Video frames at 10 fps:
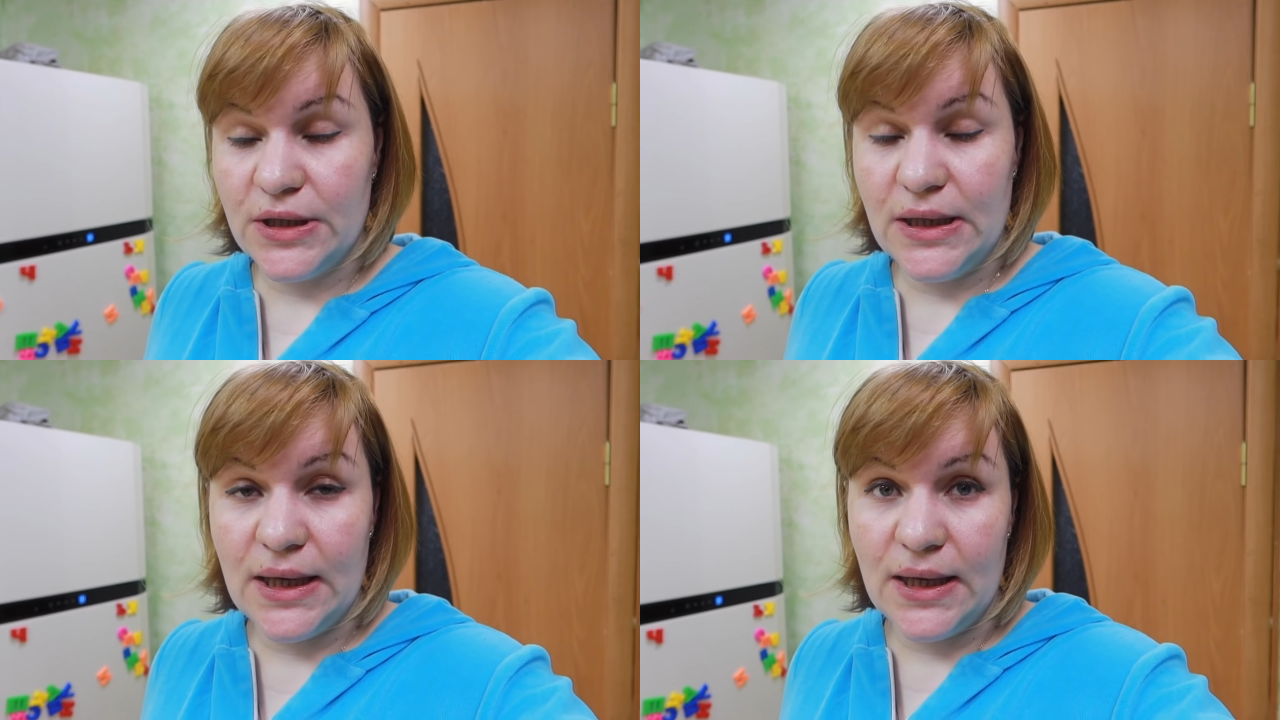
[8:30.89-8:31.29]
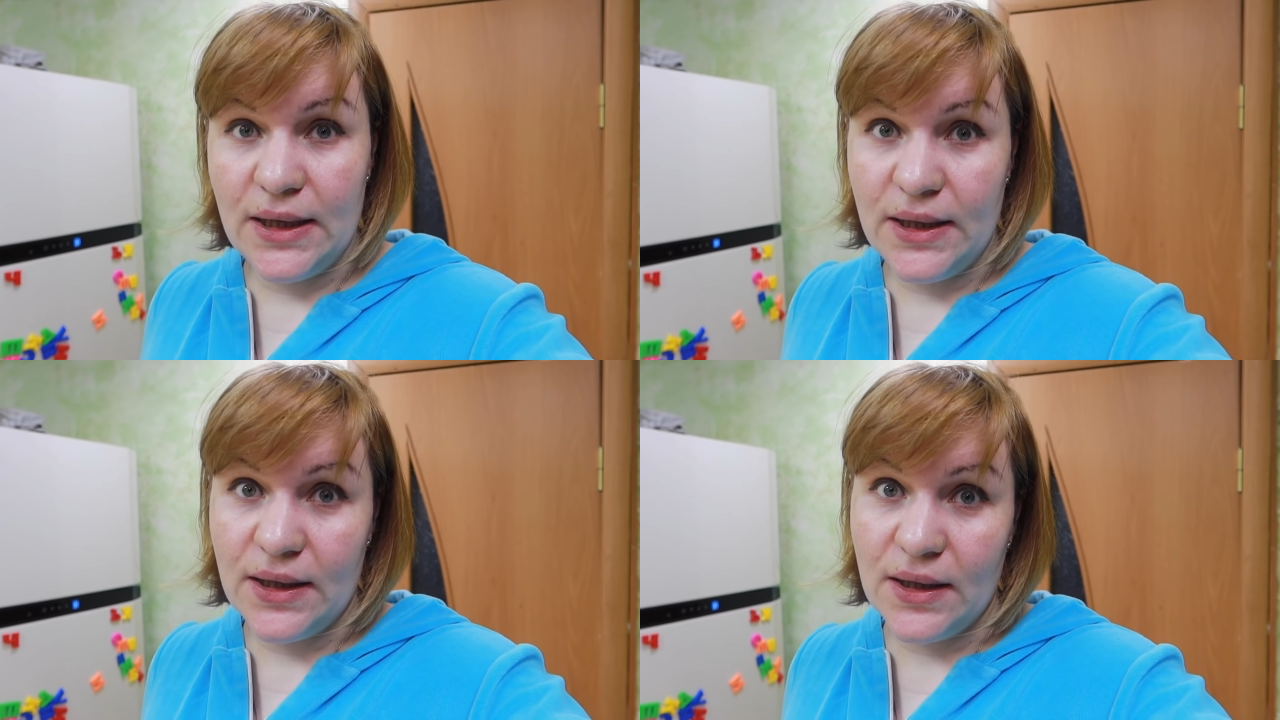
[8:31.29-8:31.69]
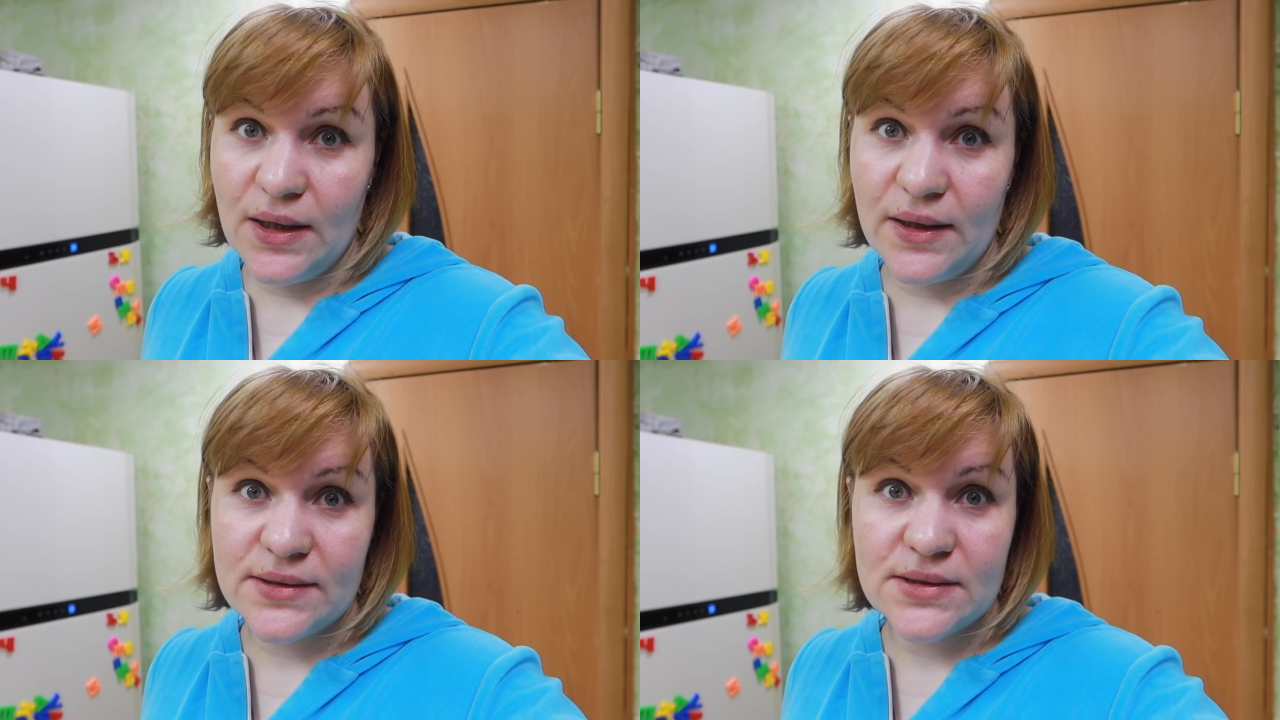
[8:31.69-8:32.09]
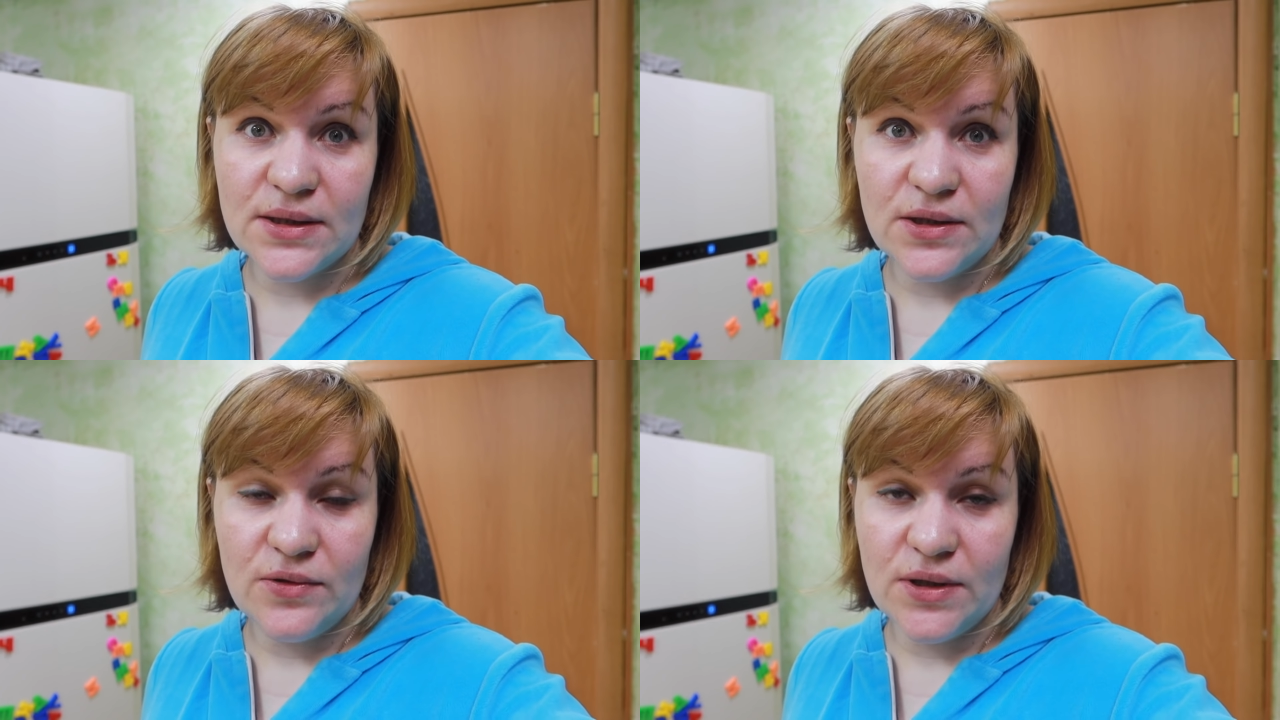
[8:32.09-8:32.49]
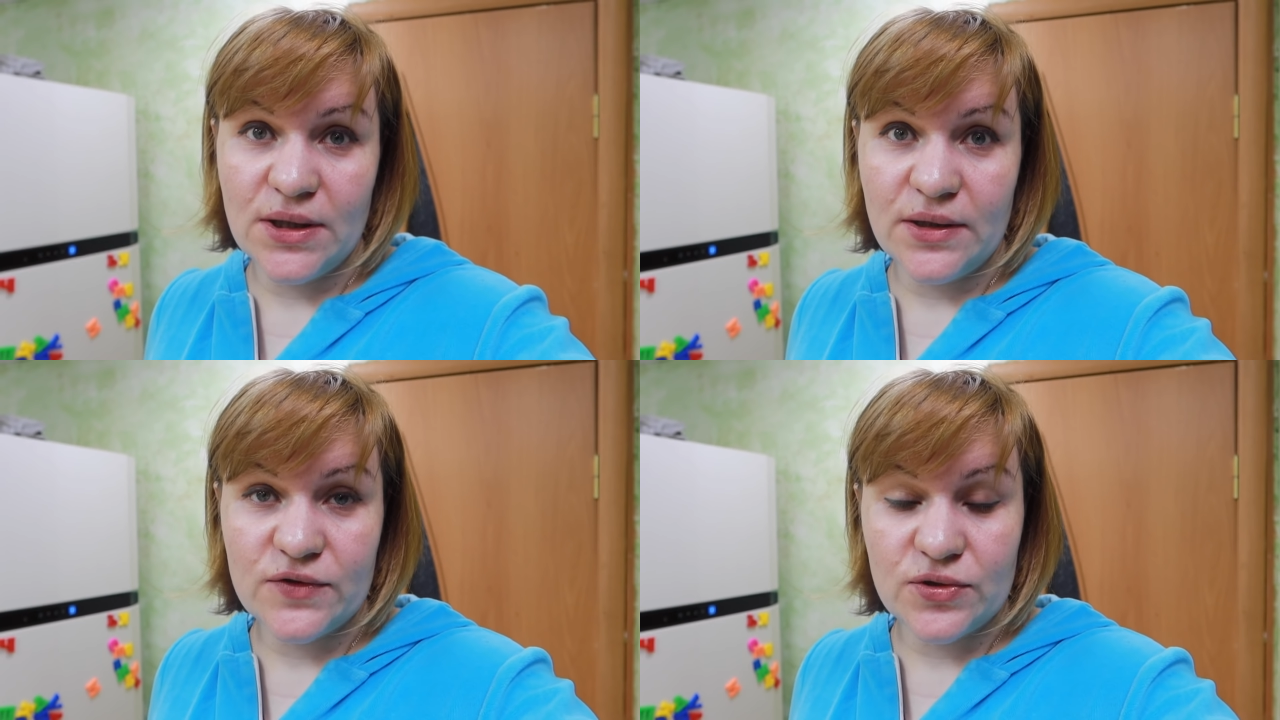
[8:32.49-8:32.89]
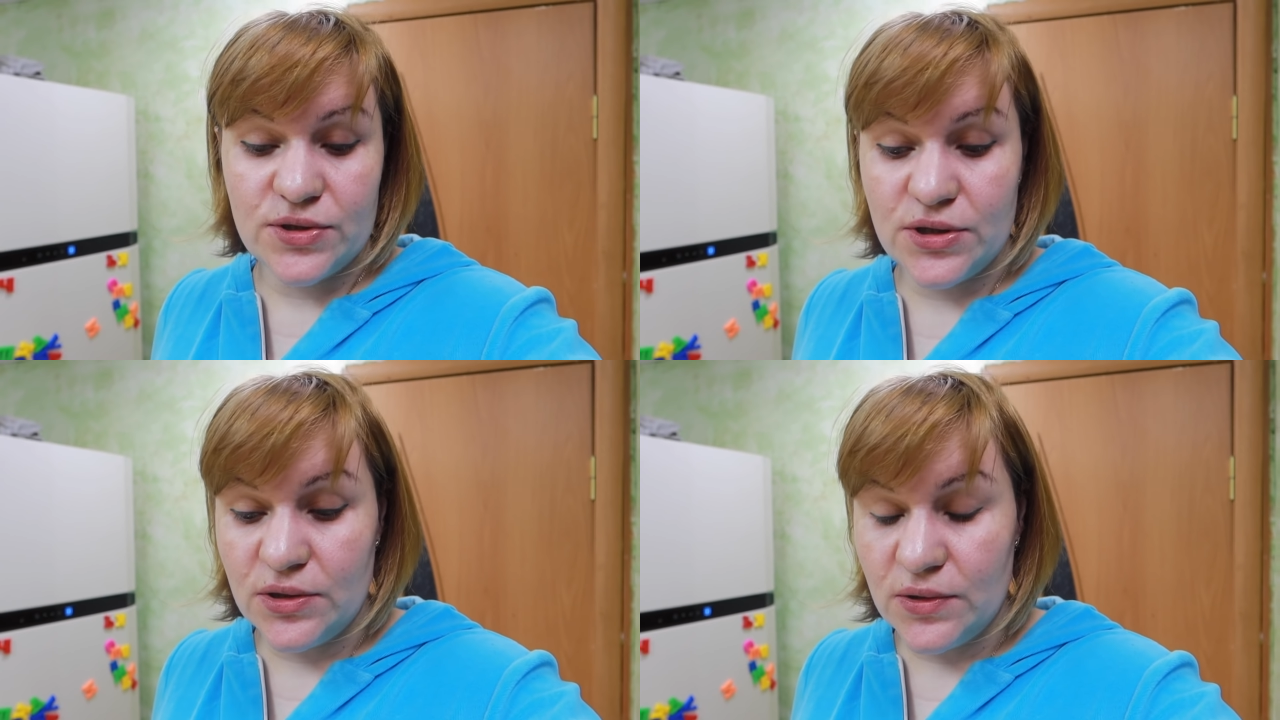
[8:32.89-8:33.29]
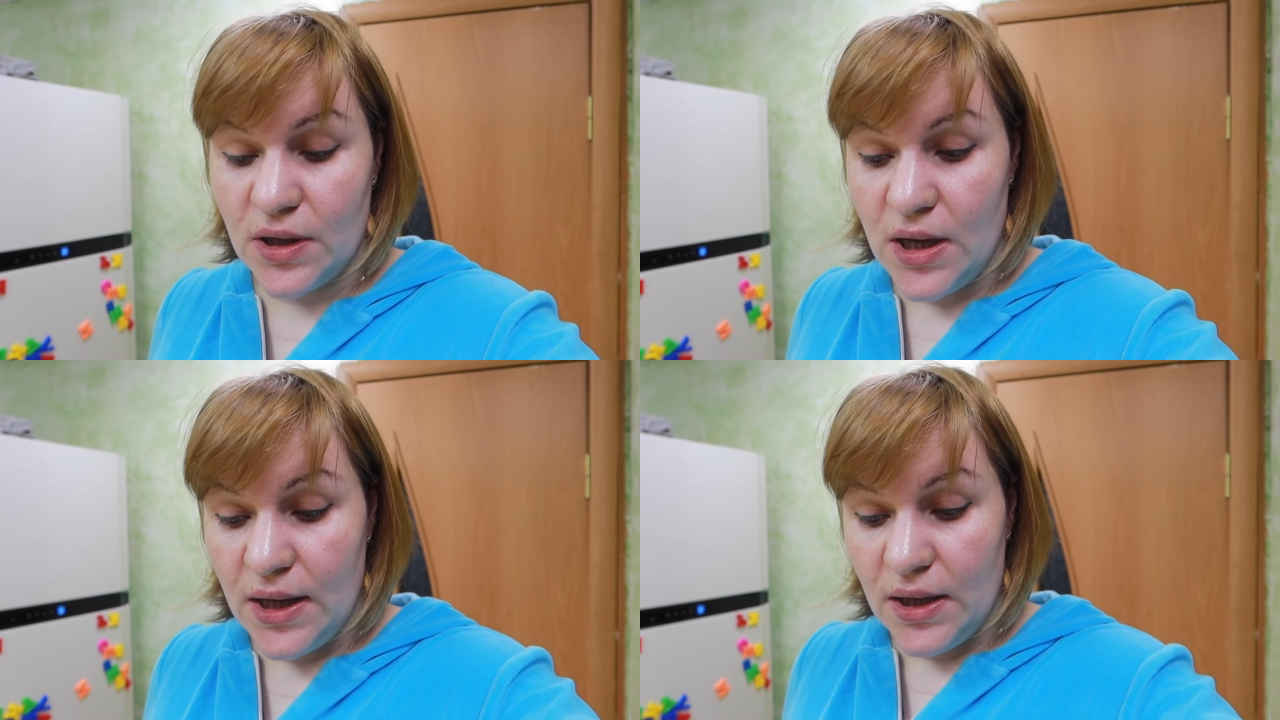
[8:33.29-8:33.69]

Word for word: еле-еле стою, еле все делаю,